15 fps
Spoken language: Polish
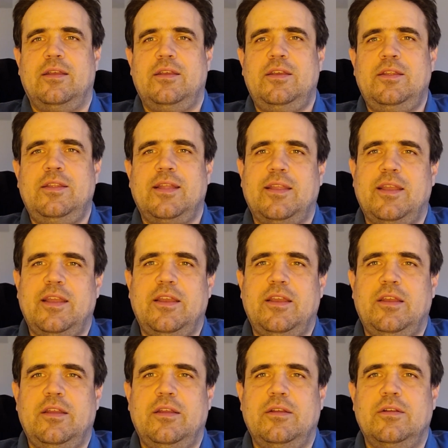I na tej
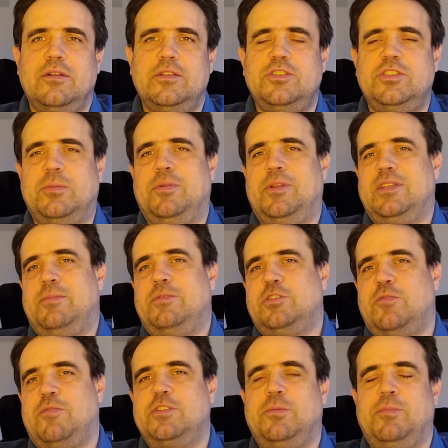liście będę zamieszczał
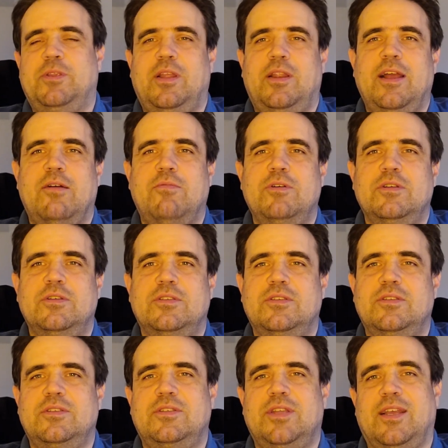właśnie materiały
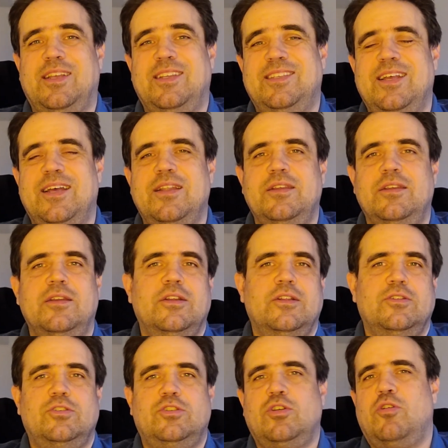z takiej serii
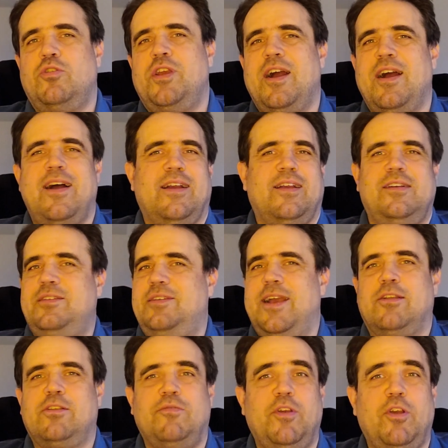co, jak,
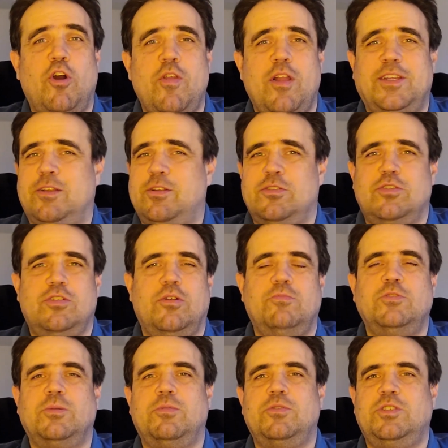jak to wykonać, jak to zrobić,
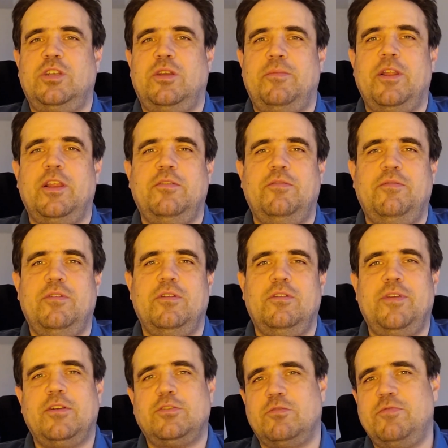żebyście mieli
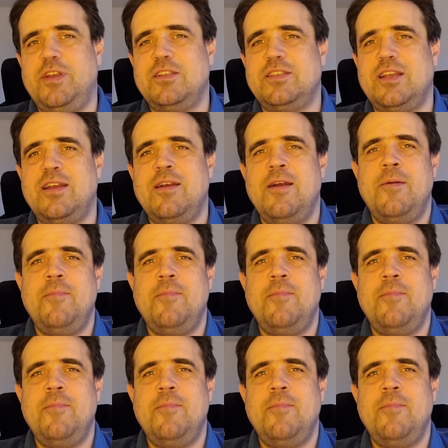większą wiedzę.